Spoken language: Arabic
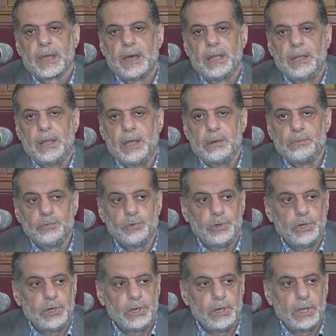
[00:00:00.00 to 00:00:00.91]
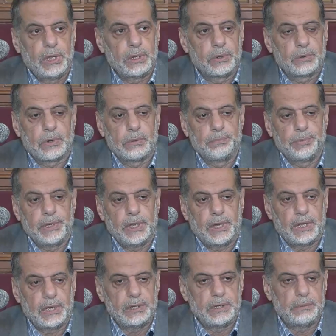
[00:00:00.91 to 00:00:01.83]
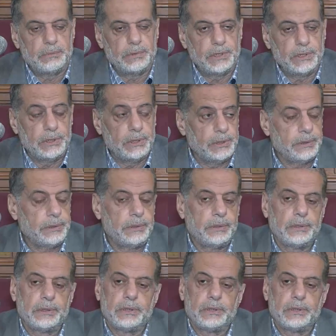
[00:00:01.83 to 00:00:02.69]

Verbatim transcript: الحمد لله رب العالمين